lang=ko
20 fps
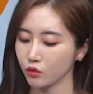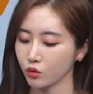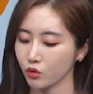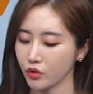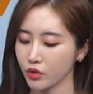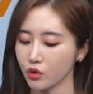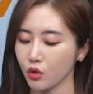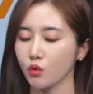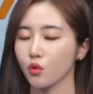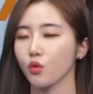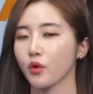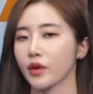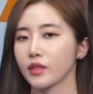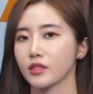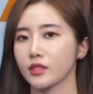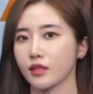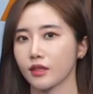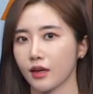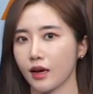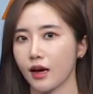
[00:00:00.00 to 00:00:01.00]
운동이
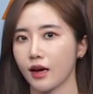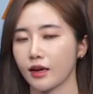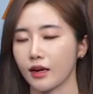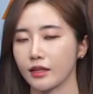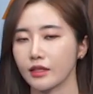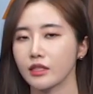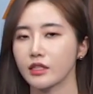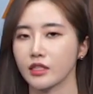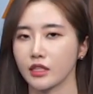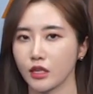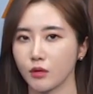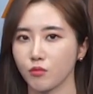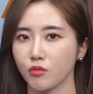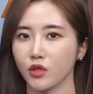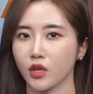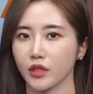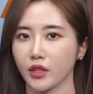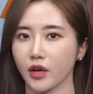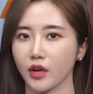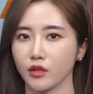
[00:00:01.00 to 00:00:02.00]
성공했을까라는
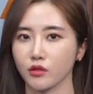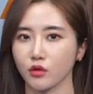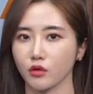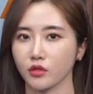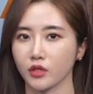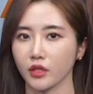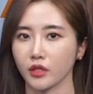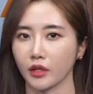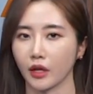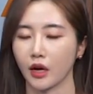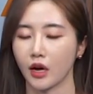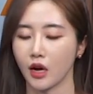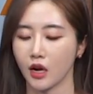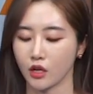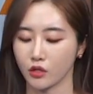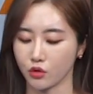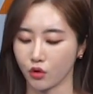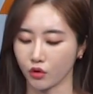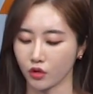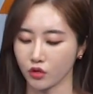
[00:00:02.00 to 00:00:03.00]
질문에 대해서는
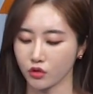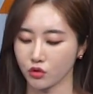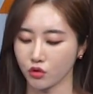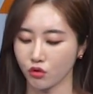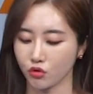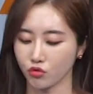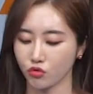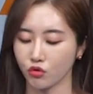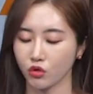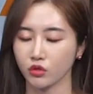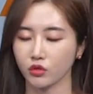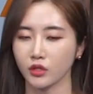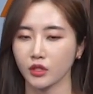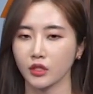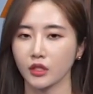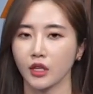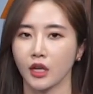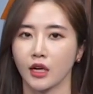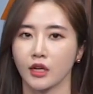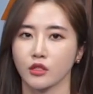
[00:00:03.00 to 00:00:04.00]
정인주
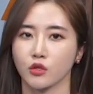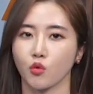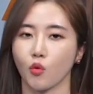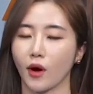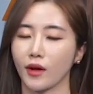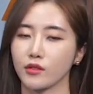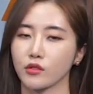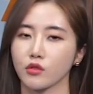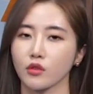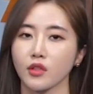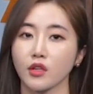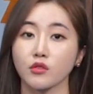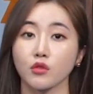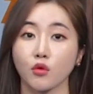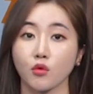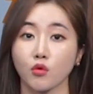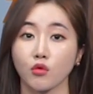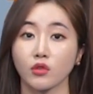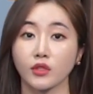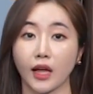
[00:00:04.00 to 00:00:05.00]
연구원은 완전한
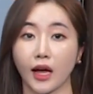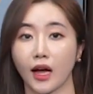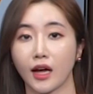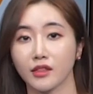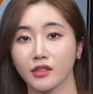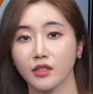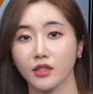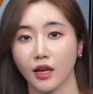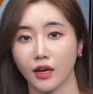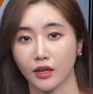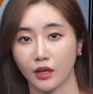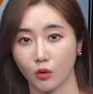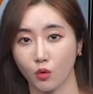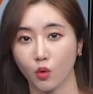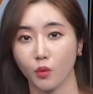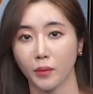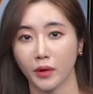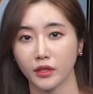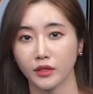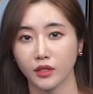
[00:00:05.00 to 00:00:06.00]
성공은
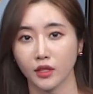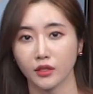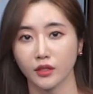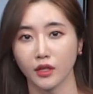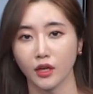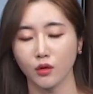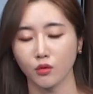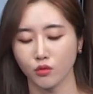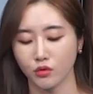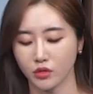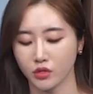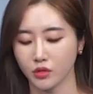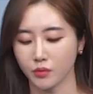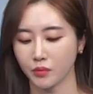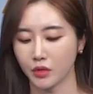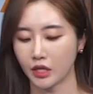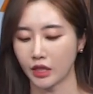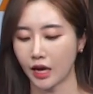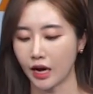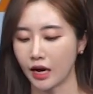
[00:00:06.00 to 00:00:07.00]
아니다라고 판단을 하고
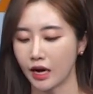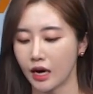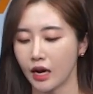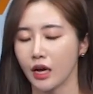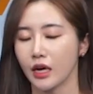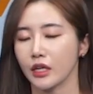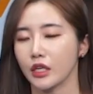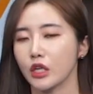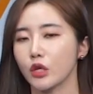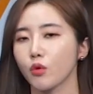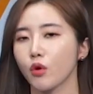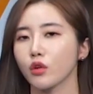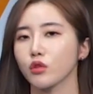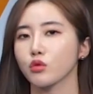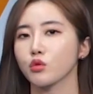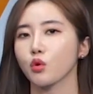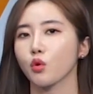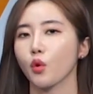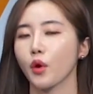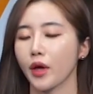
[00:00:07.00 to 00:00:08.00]
있습니다.
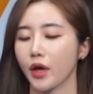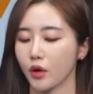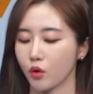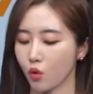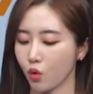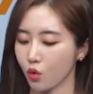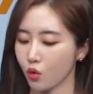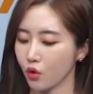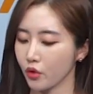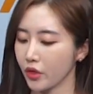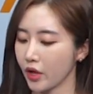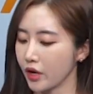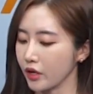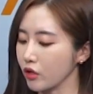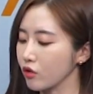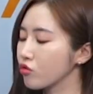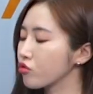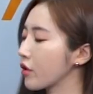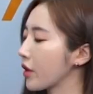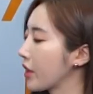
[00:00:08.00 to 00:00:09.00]
2월 초에 코로나
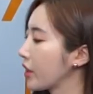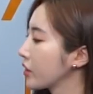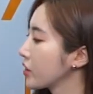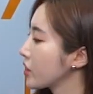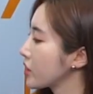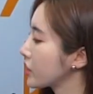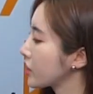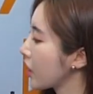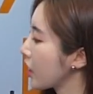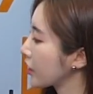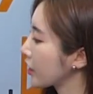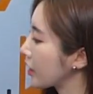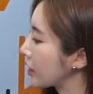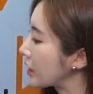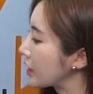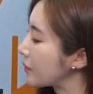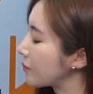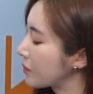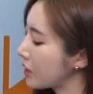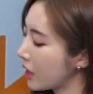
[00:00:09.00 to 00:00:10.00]
이후에 시장이
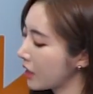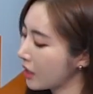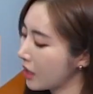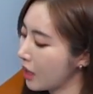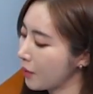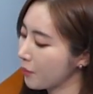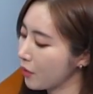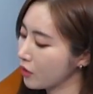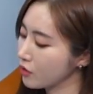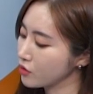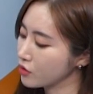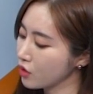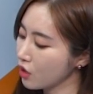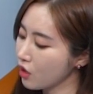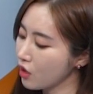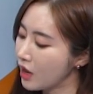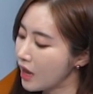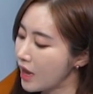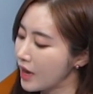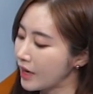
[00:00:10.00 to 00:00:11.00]
급락하면서